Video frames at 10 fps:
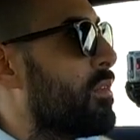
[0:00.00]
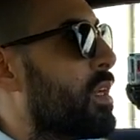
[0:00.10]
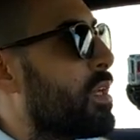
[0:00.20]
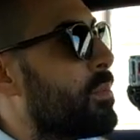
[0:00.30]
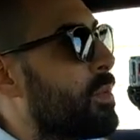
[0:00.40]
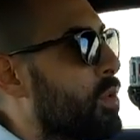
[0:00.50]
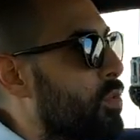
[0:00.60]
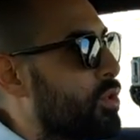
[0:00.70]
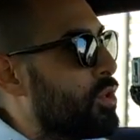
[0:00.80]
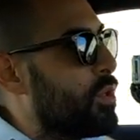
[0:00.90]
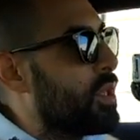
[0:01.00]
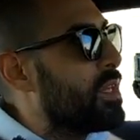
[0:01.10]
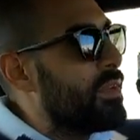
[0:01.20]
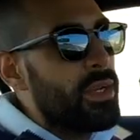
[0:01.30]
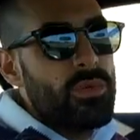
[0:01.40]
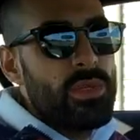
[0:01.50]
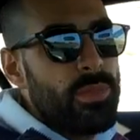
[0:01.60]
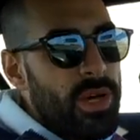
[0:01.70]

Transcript: avere ripercussioni a livello di